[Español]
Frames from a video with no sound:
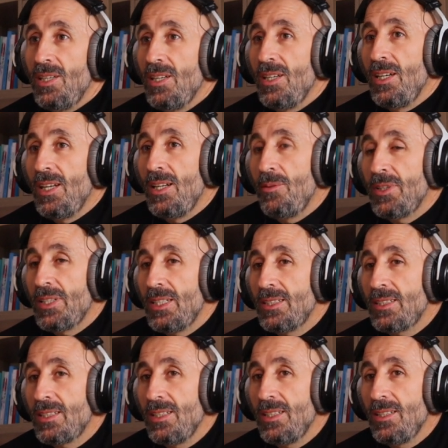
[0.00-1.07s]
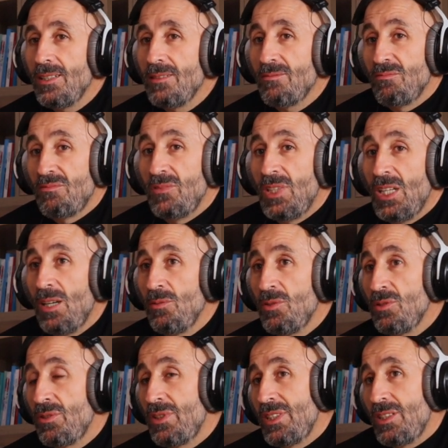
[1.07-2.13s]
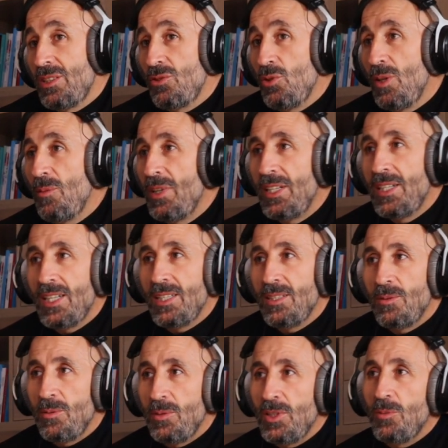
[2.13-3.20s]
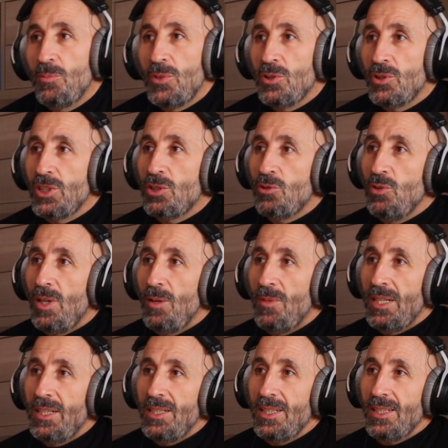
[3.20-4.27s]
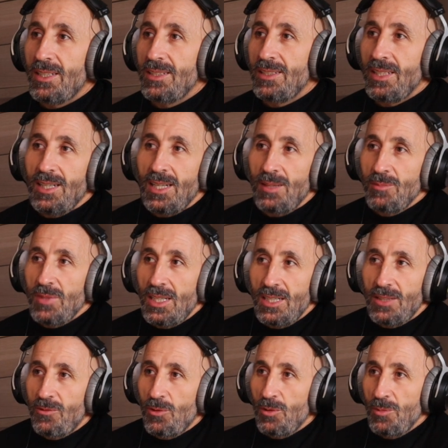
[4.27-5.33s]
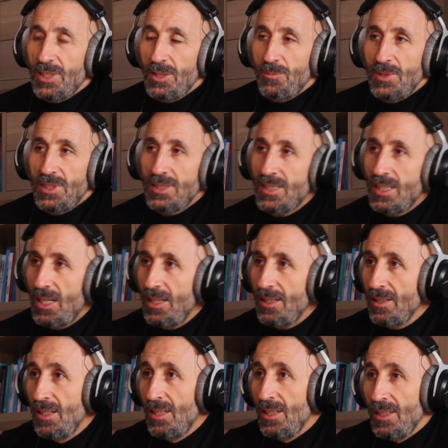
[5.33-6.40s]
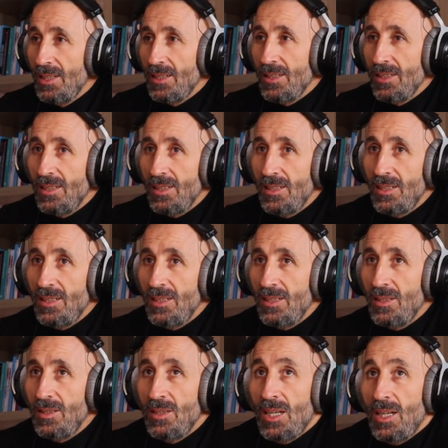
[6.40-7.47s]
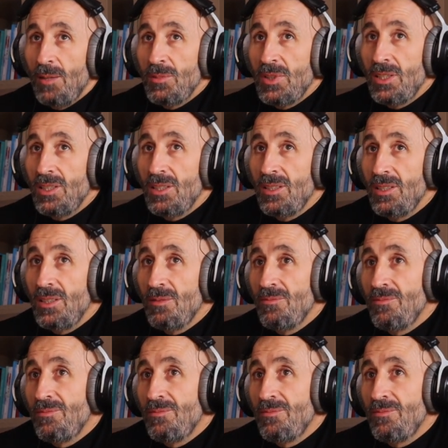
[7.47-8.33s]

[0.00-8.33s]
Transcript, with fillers: La verdad es que, digamos, no sé si es una manera de vivir, pero sí es una manera que te cambia la forma de pensar y a mí